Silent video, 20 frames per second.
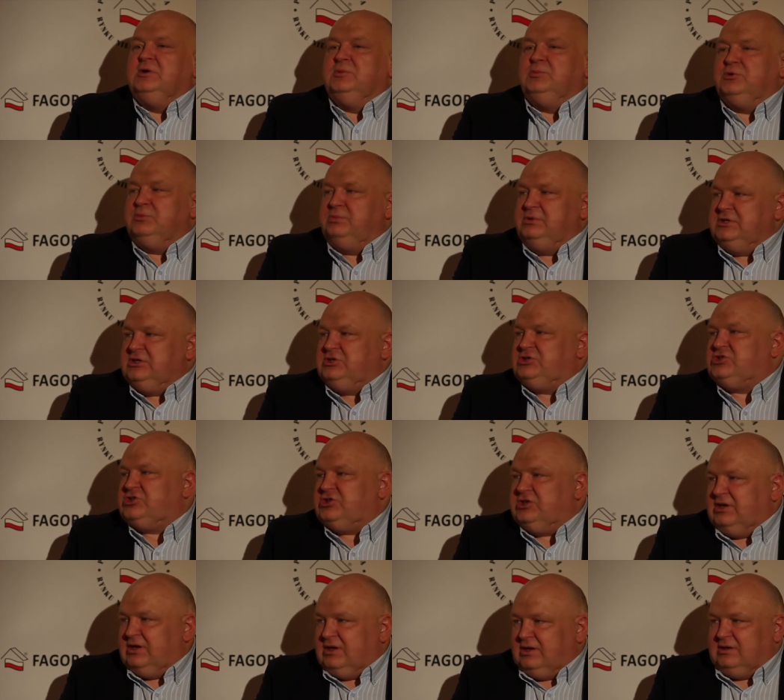
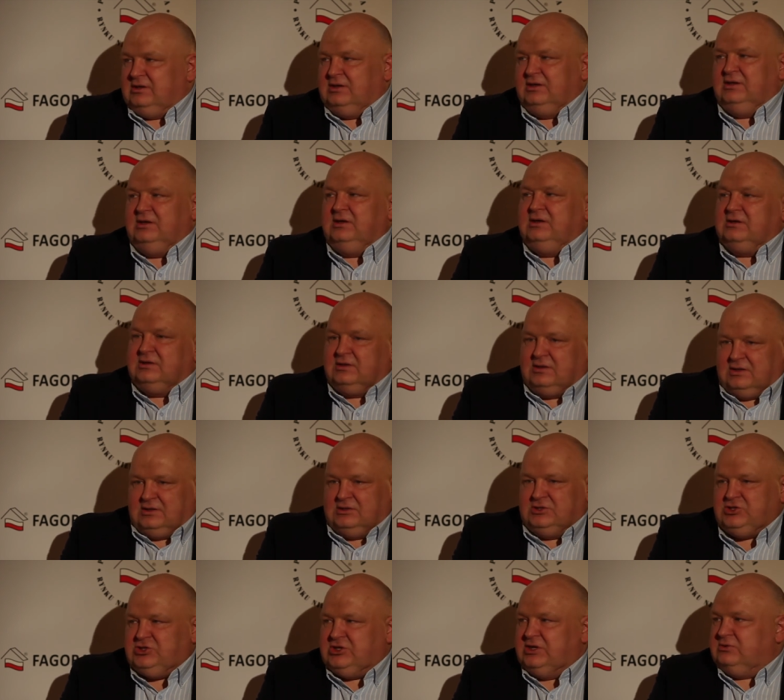publicznie i
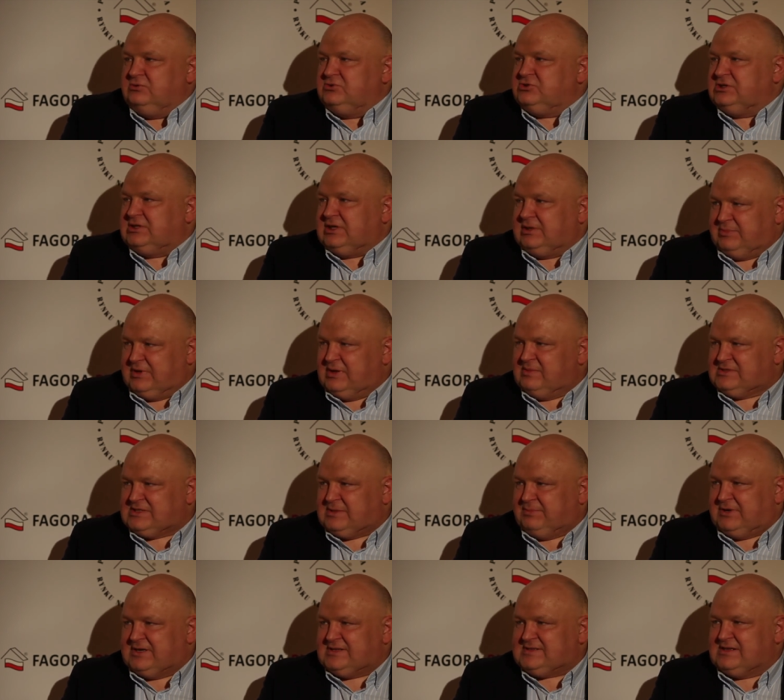e, się, że tak powiem,
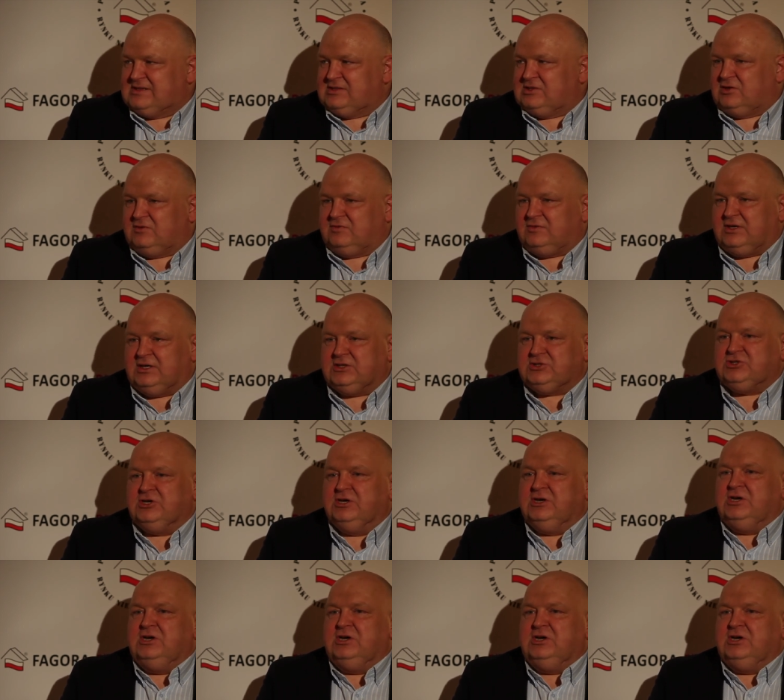zaprezentować,